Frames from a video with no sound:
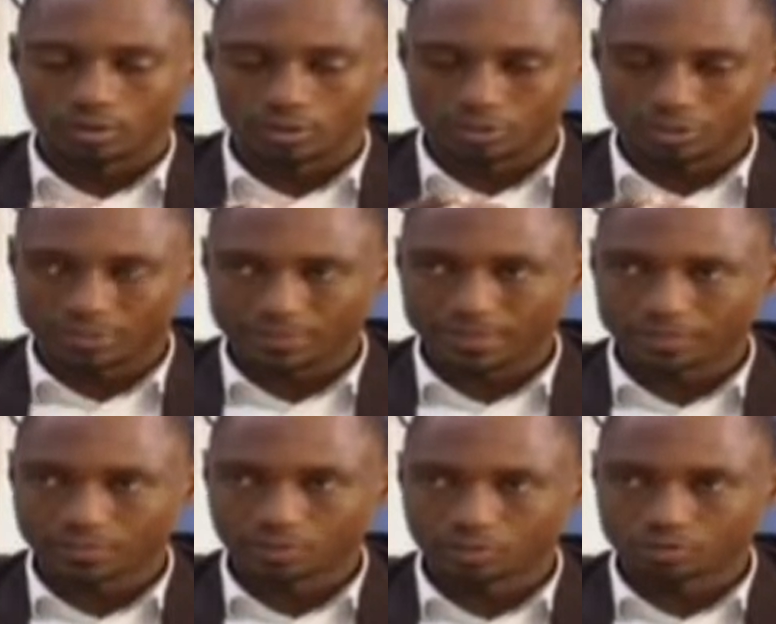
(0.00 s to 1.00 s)
euh, ce
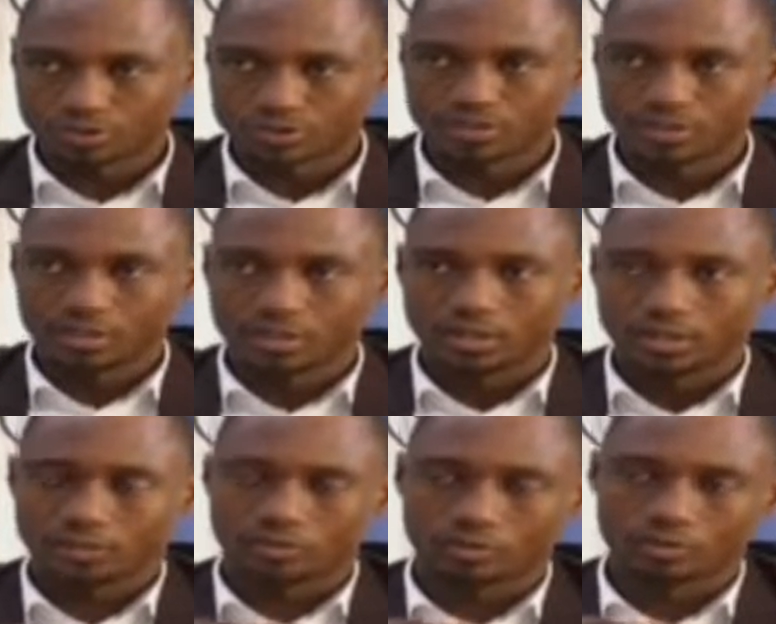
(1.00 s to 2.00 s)
département aussi,
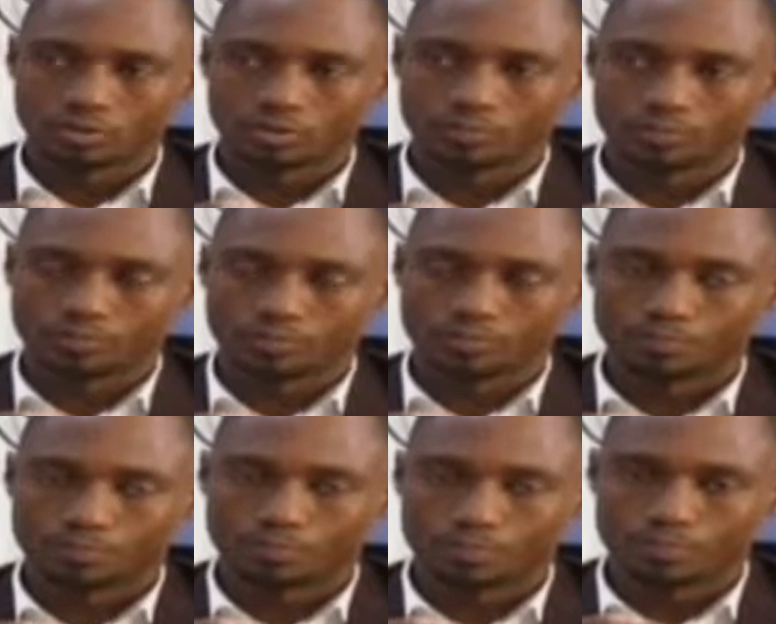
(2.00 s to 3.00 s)
est un,
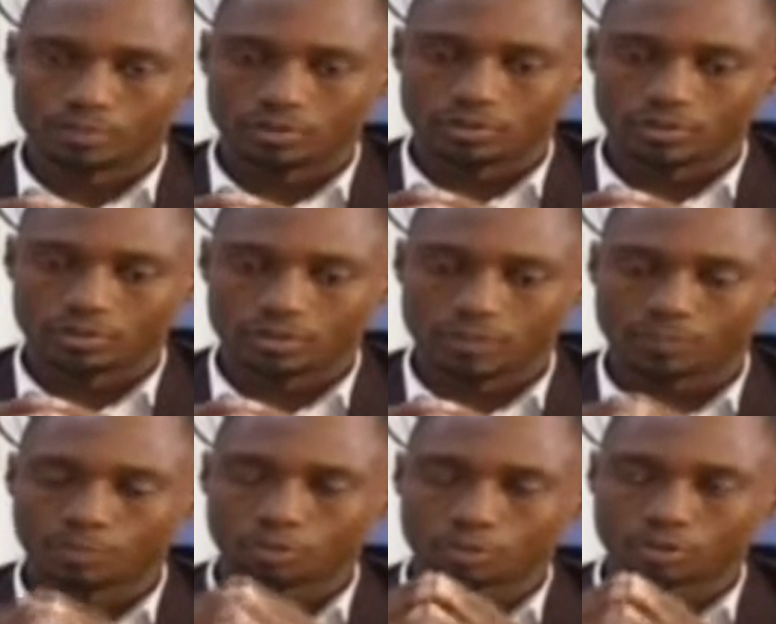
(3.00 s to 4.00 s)
euh, a
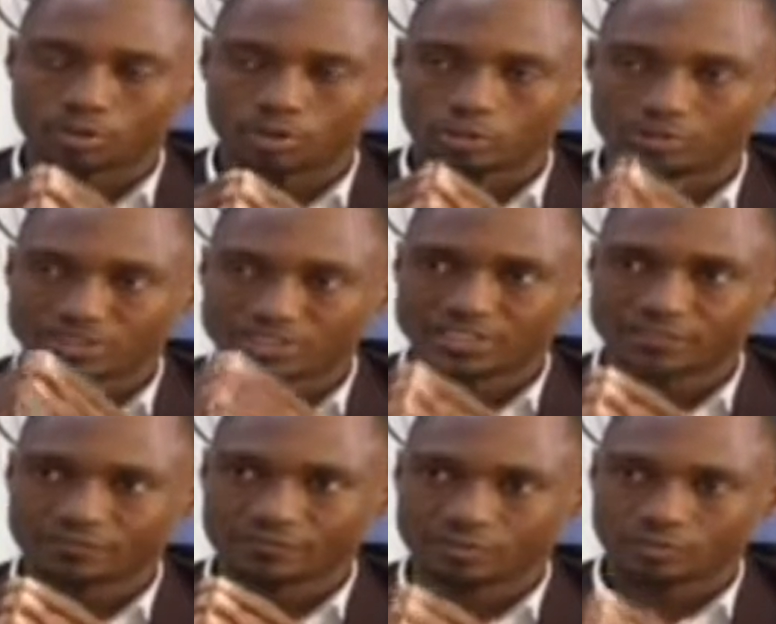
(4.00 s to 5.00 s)
pour euh,
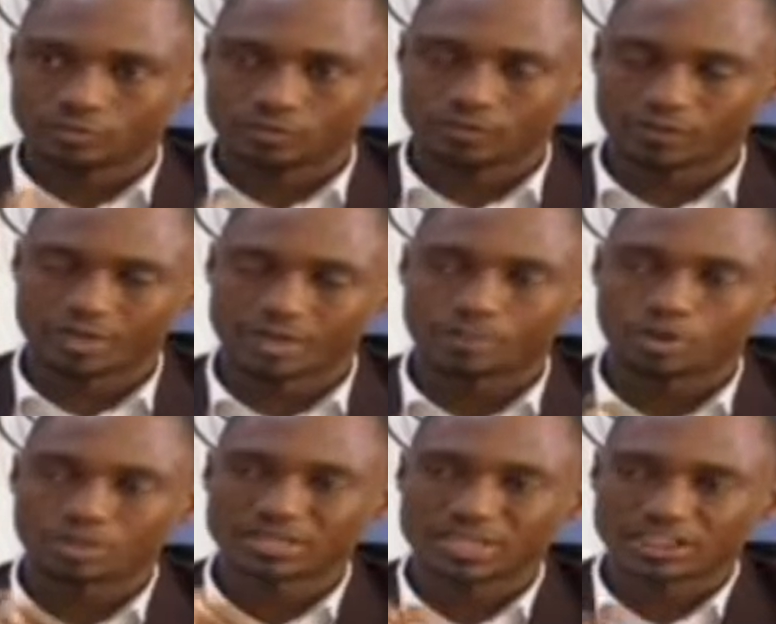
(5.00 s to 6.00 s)
objectif de faire de
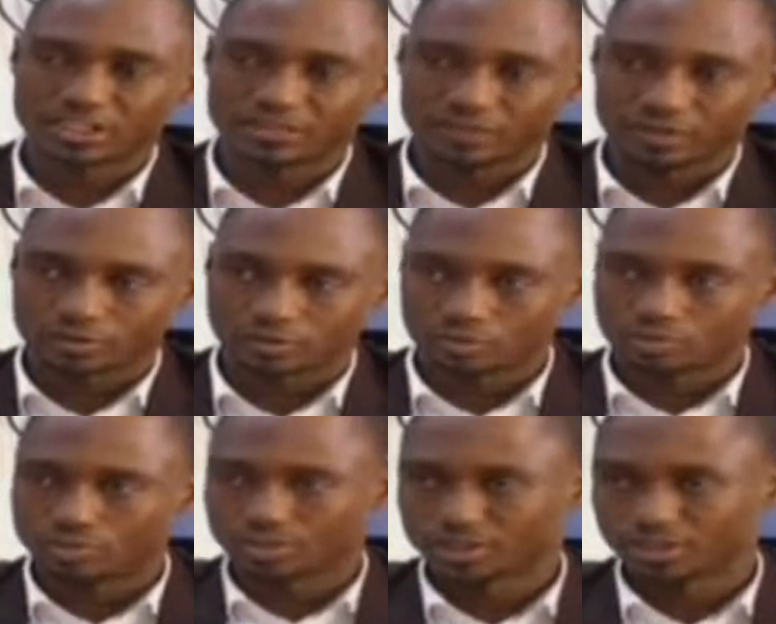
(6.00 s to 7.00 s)
l'apportage d'affaires sur
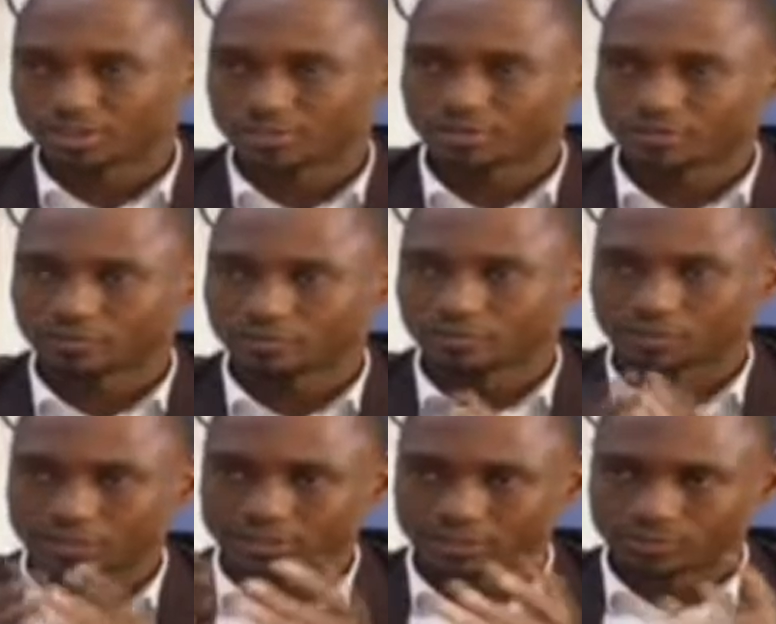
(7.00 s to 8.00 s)
le marché de la BFM.
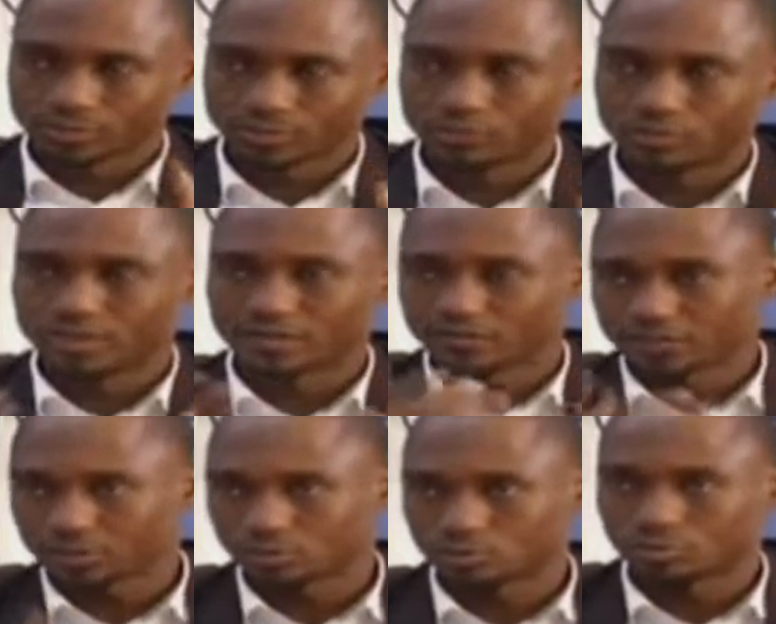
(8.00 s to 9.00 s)
Par exemple, si vous voulez
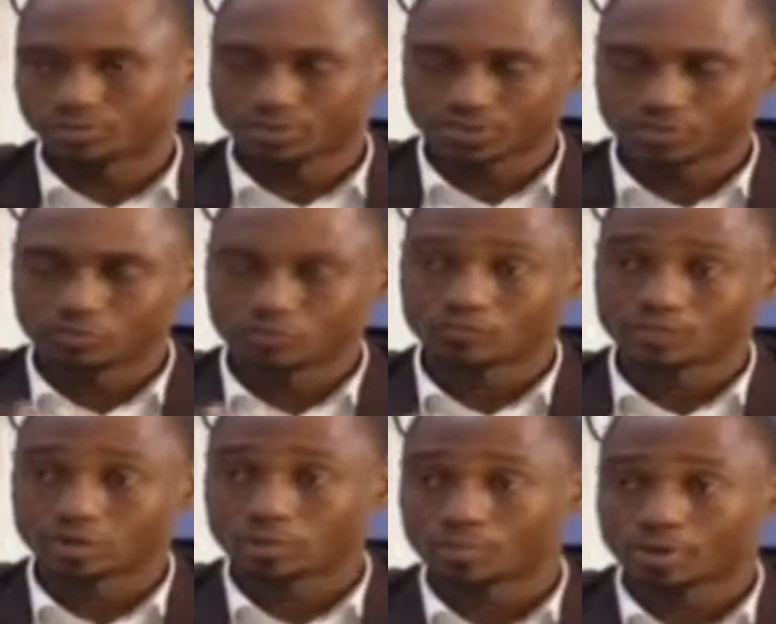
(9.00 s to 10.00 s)
investir sur le marché, nous
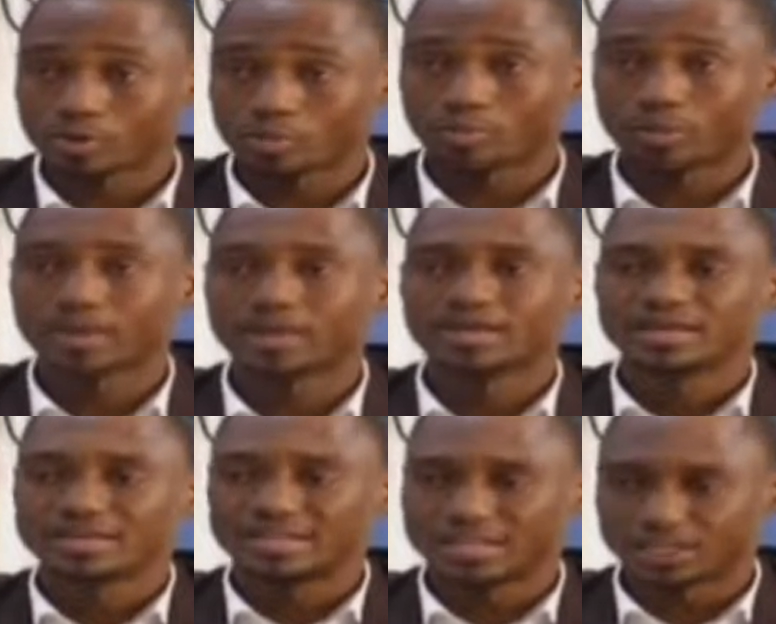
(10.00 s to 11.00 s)
vous accompagnons auprès
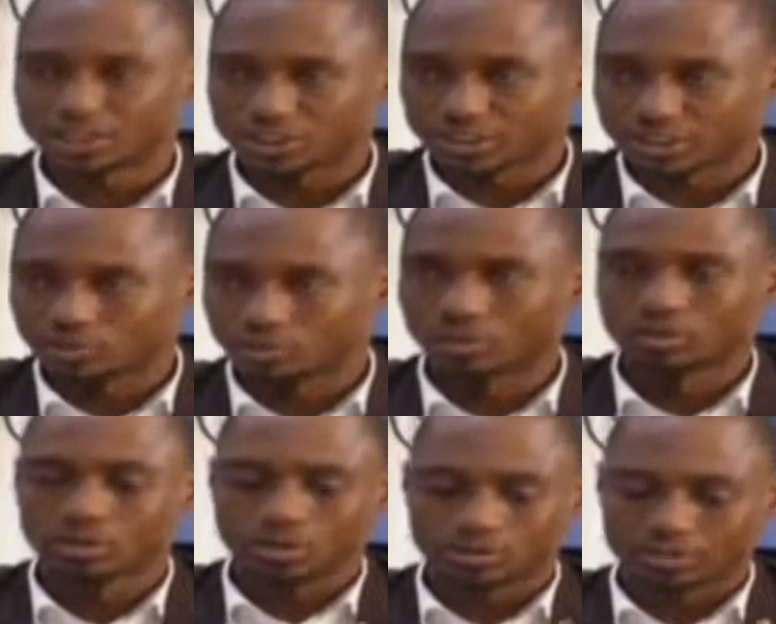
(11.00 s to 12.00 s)
des EGI. Donc,
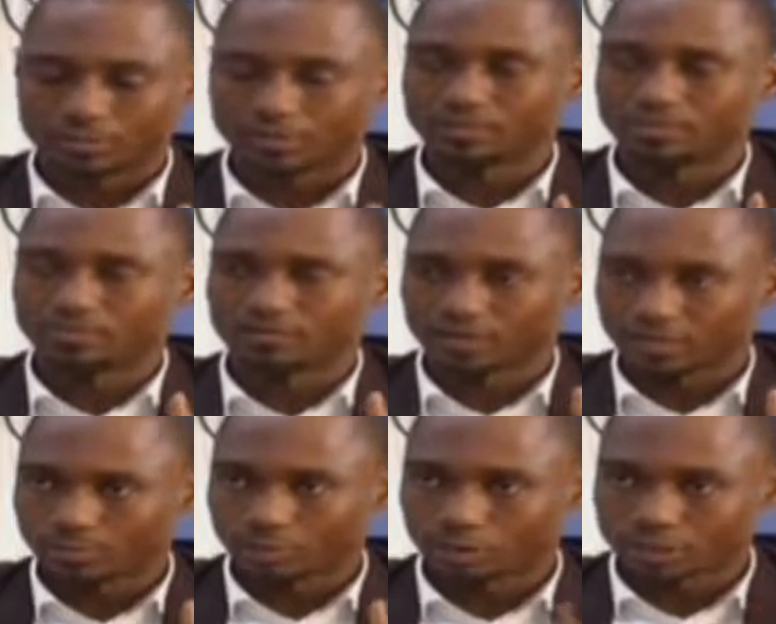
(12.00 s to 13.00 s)
ce département
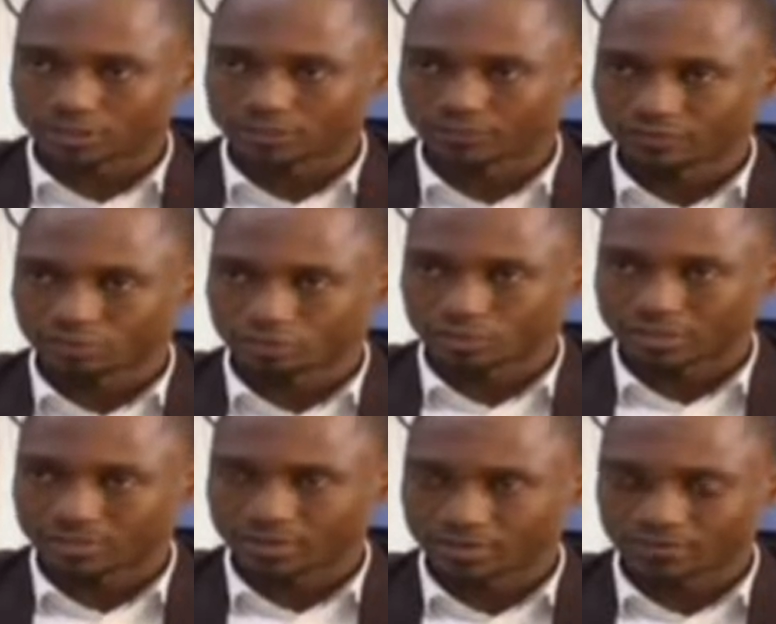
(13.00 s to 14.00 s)
fait l'apportage d'affaires sur
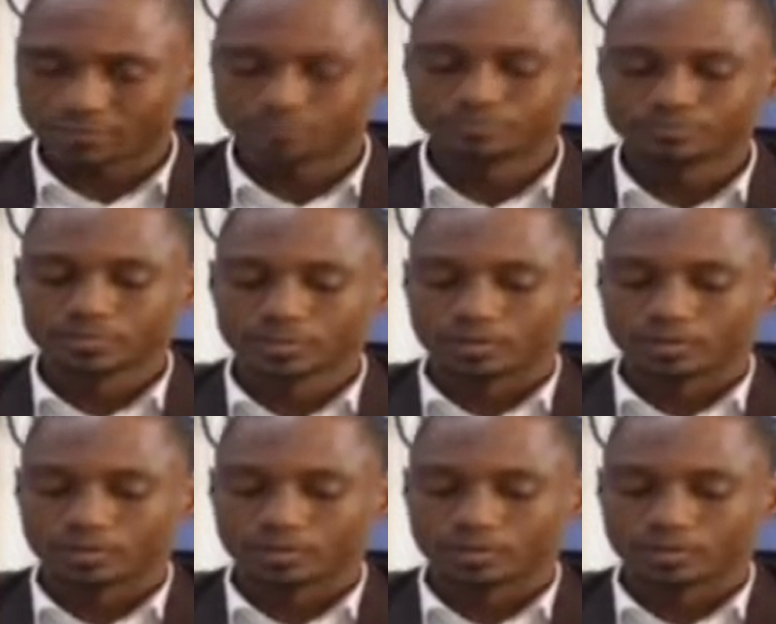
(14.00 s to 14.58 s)
la BFM.